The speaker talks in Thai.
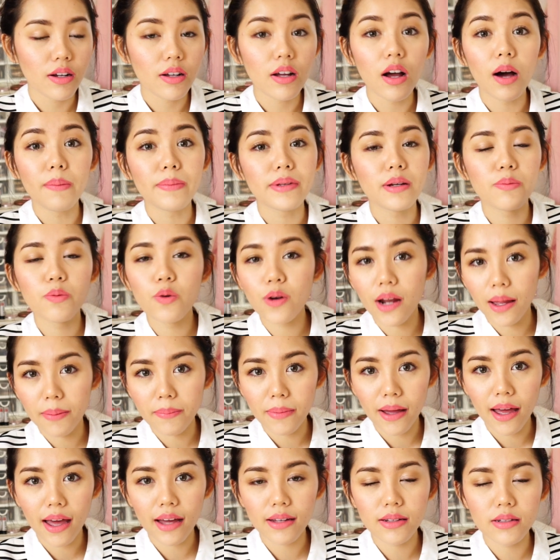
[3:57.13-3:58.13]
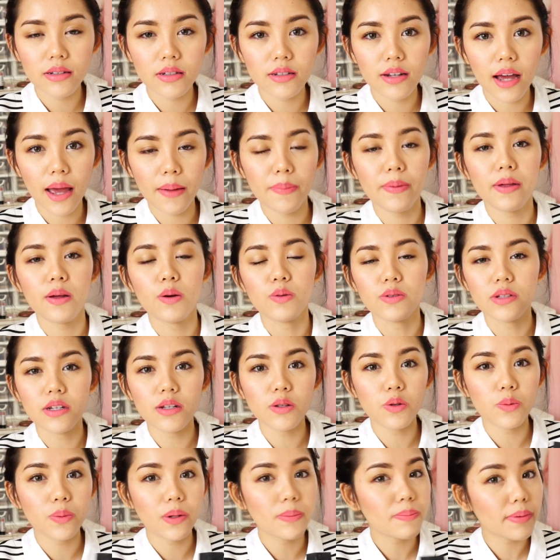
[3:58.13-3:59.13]
ก็ไม่ต้องพูดอะไรมากคือให้ผิวที่
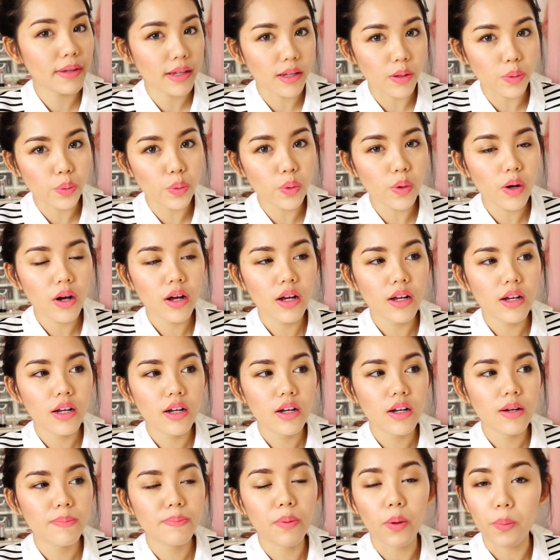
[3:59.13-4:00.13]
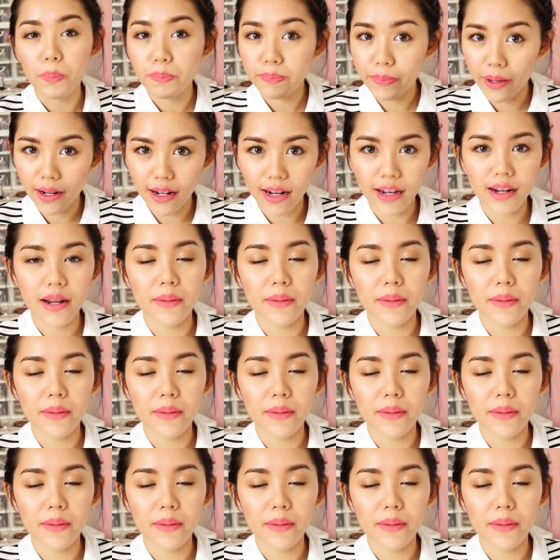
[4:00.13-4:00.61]
ดูเป็นผิวปกปิดระ